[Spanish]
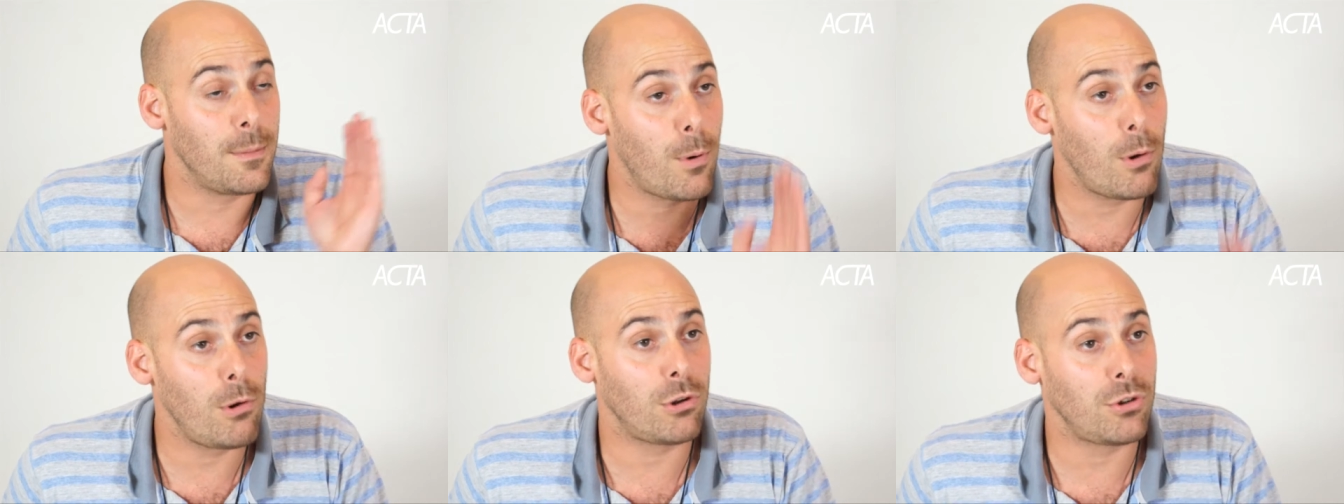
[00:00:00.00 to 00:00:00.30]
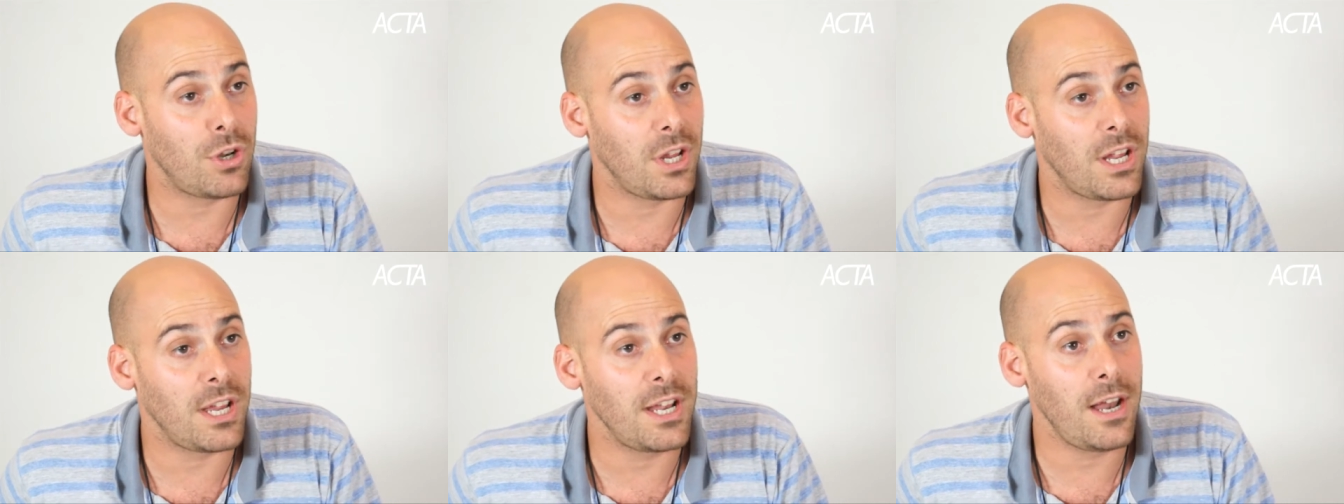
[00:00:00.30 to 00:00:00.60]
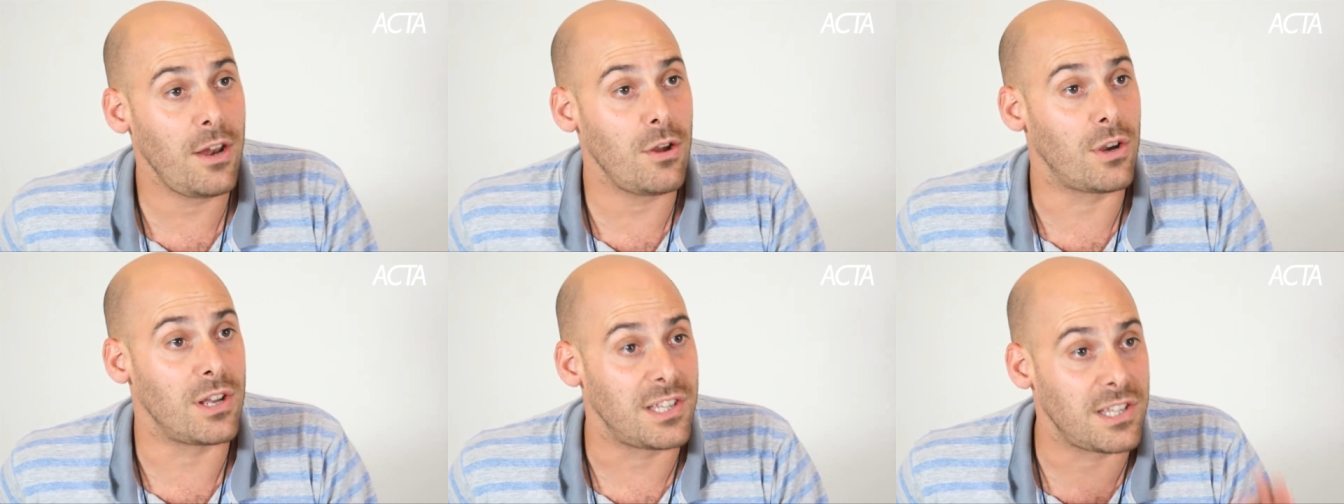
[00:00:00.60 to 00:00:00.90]
pueblos
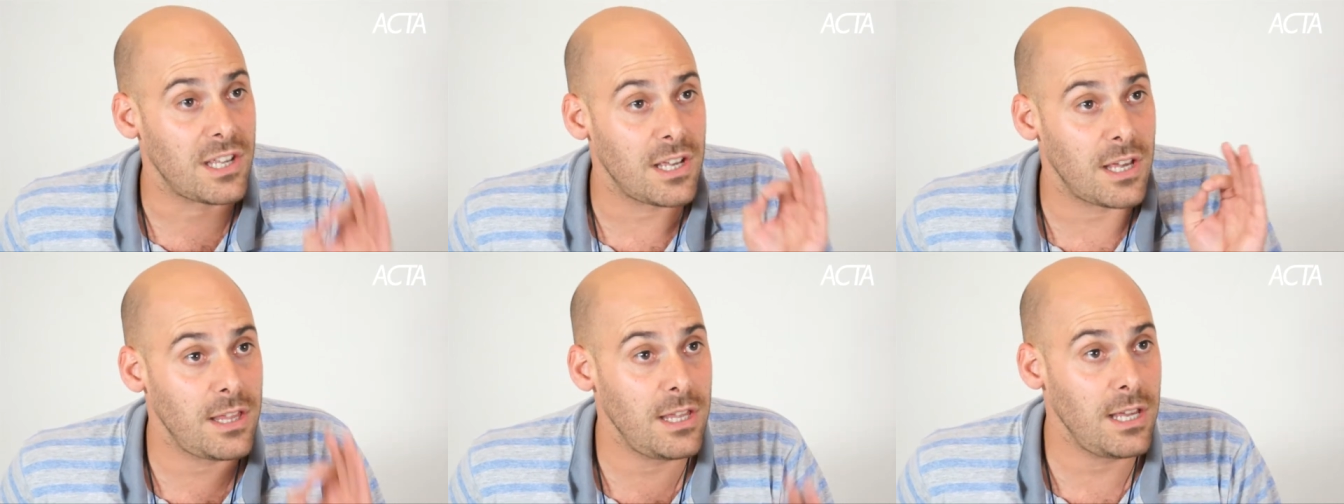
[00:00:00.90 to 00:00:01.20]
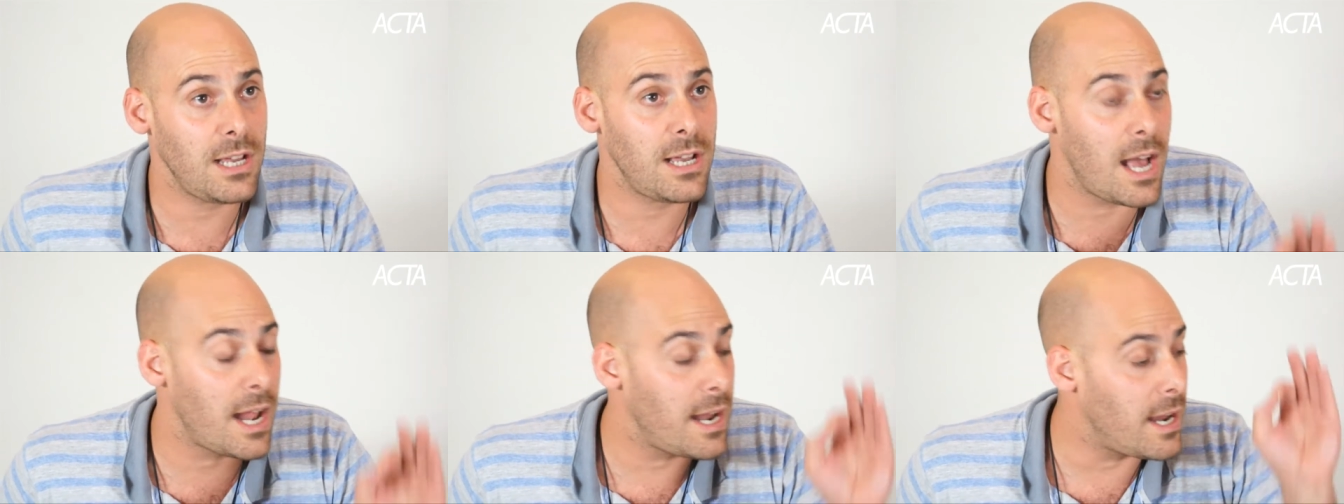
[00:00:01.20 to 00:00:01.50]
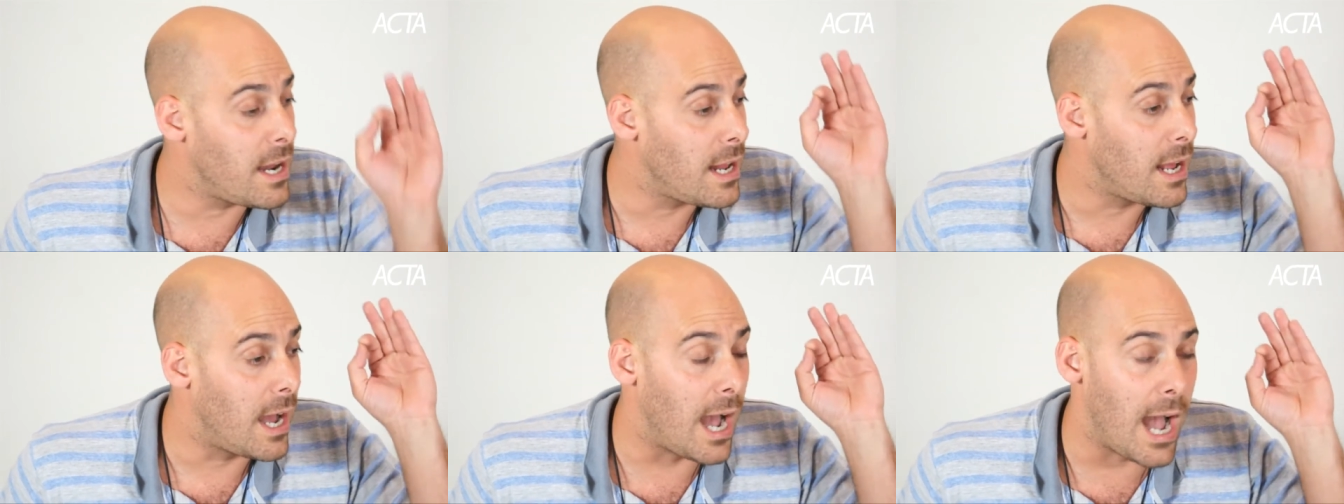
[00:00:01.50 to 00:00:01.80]
originarios que se
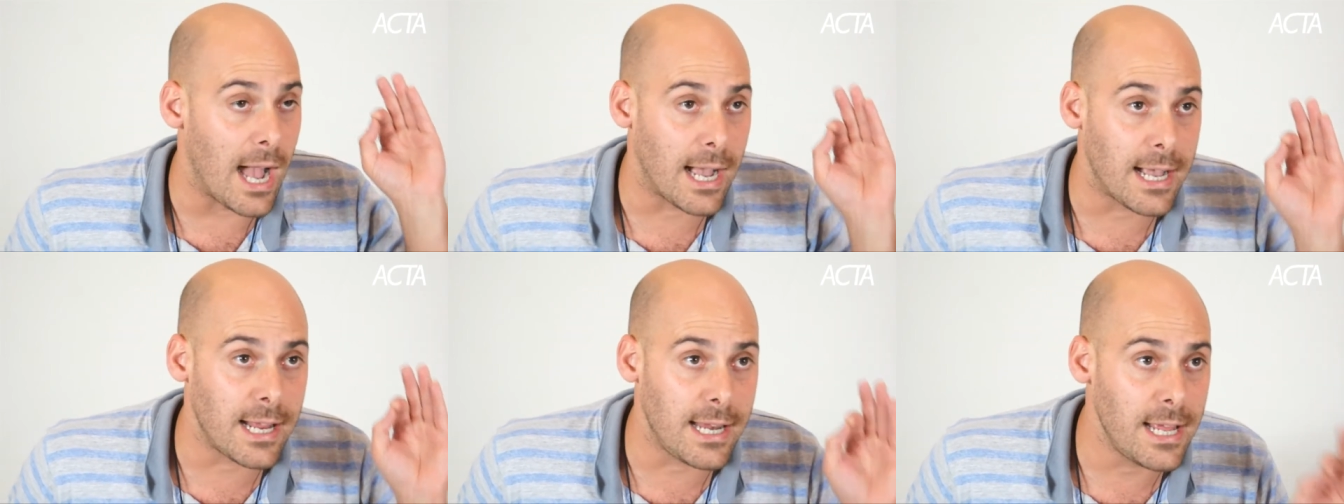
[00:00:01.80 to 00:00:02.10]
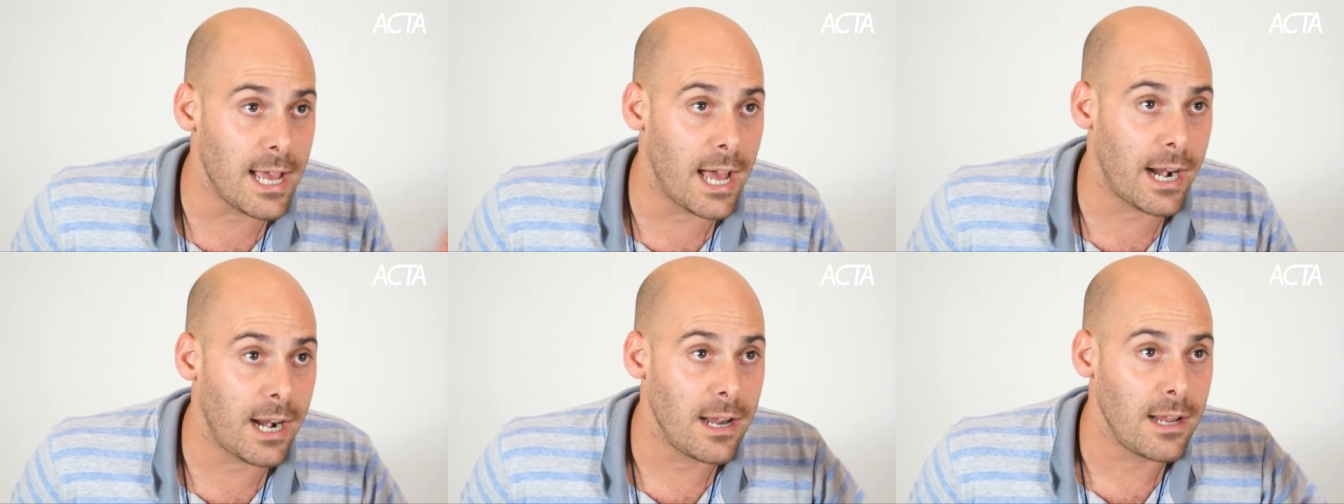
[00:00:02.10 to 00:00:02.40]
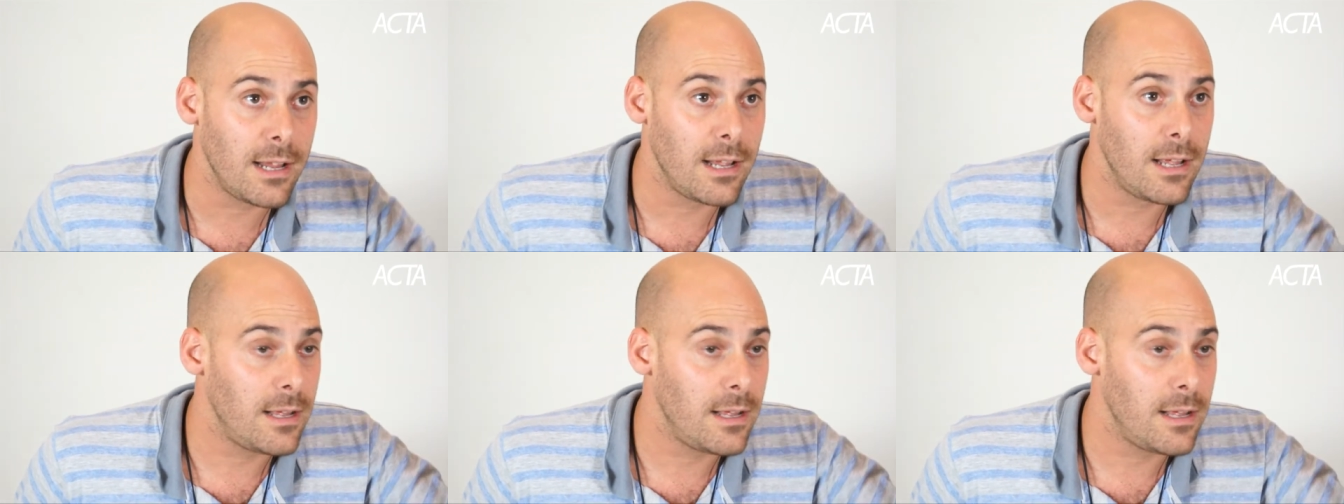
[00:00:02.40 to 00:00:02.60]
dedican a criar